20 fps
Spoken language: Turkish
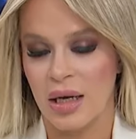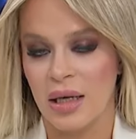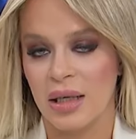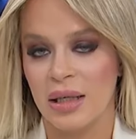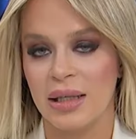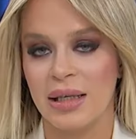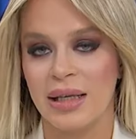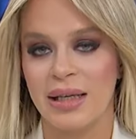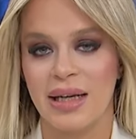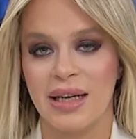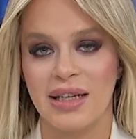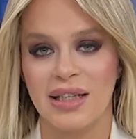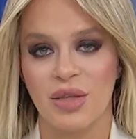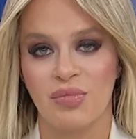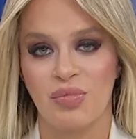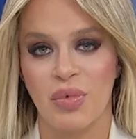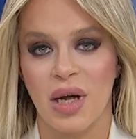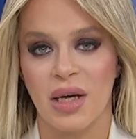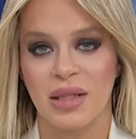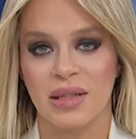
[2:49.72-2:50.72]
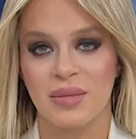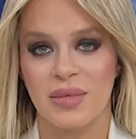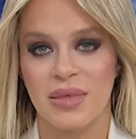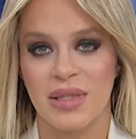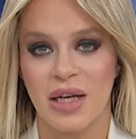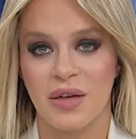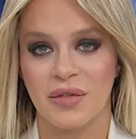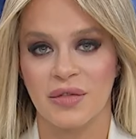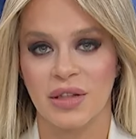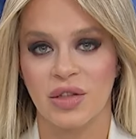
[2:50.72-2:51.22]
Yine geride
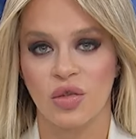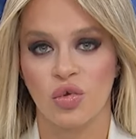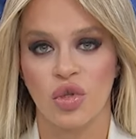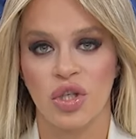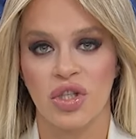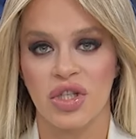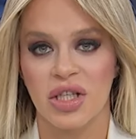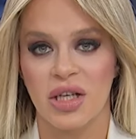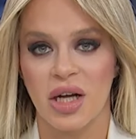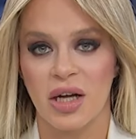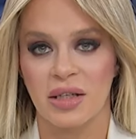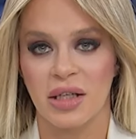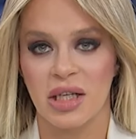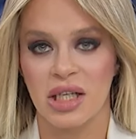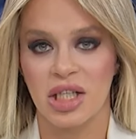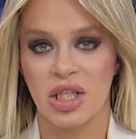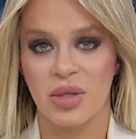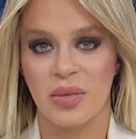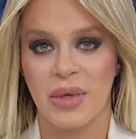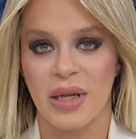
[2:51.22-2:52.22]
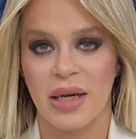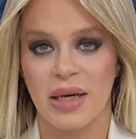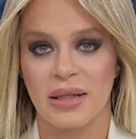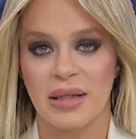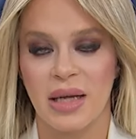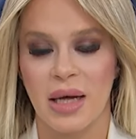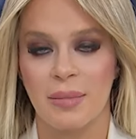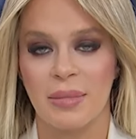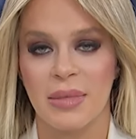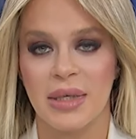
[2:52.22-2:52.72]
bıraktığımız haftanın öne çıkan
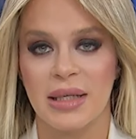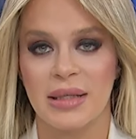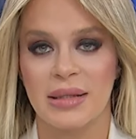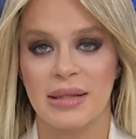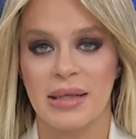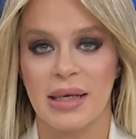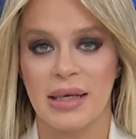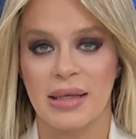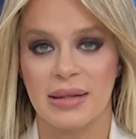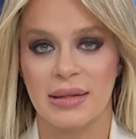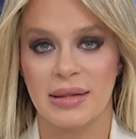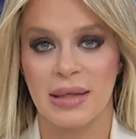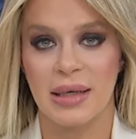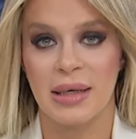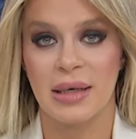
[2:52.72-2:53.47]
gelişmelerinden bir diğeri de